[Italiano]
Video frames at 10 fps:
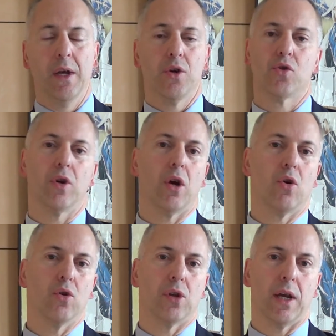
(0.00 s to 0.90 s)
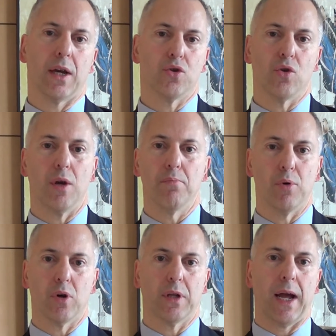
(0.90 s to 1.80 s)
Sono incontri che sono
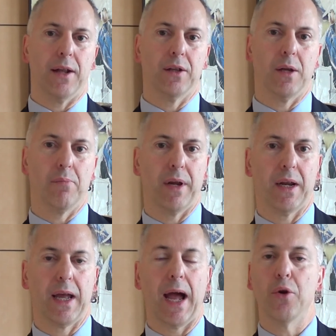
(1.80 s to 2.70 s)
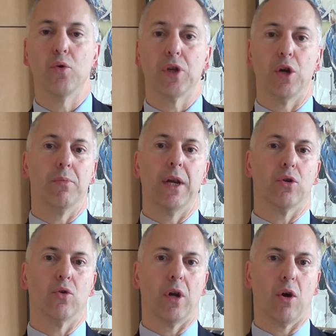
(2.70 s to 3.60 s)
importanti perché hanno un
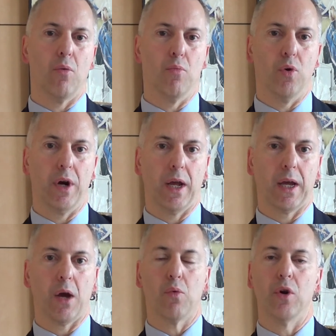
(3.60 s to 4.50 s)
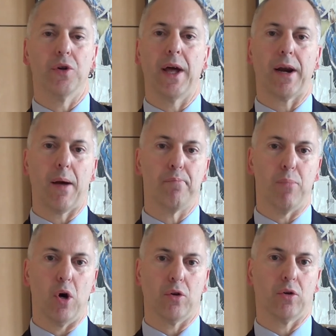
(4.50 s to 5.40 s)
denominatore comune che è quello del
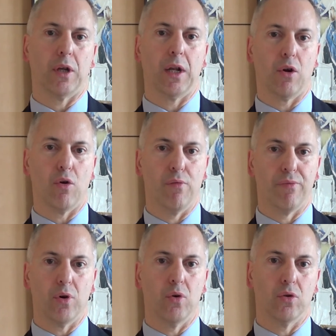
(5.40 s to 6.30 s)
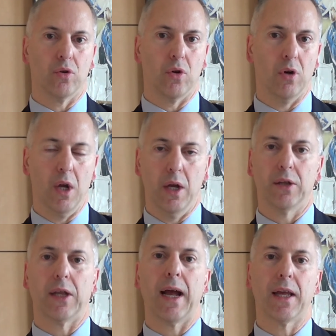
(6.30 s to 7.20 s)
rapporto e del confronto
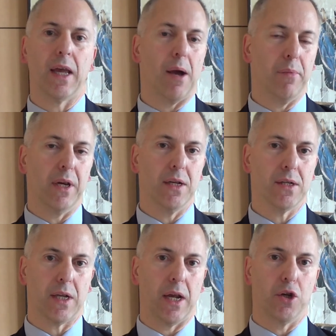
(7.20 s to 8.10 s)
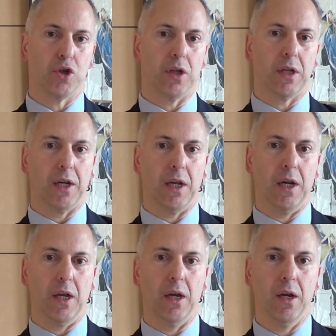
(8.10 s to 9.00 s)
tra chi amministra e i
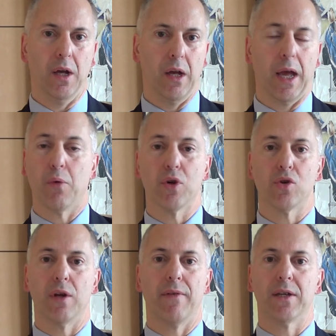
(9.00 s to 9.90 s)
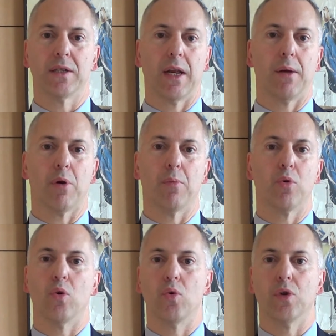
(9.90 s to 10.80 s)
cittadini e questo deve essere proprio
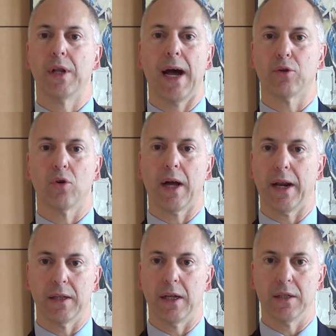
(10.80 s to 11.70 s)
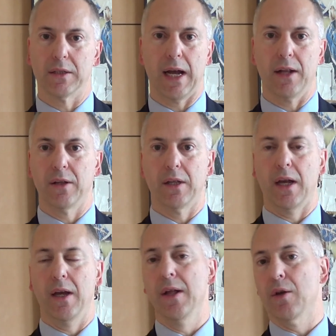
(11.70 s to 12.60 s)
un dato
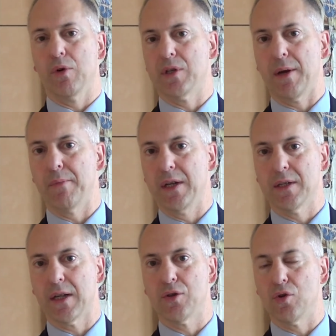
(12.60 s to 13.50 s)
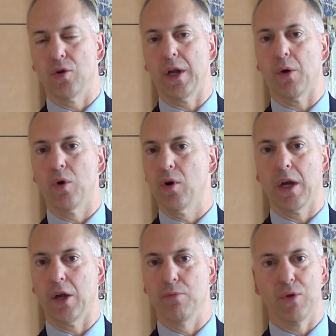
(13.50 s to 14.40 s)
caratterizzante questa amministrazione, quello che
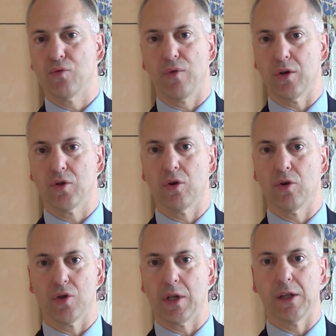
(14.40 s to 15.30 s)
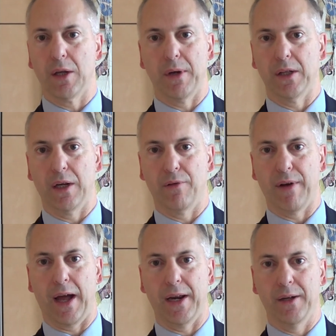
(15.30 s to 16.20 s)
io mi sforzo costantemente di
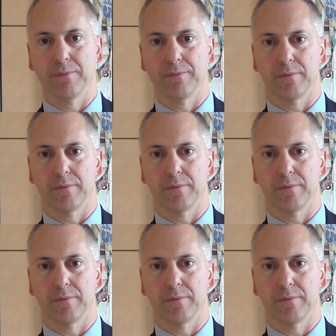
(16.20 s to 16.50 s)
fare.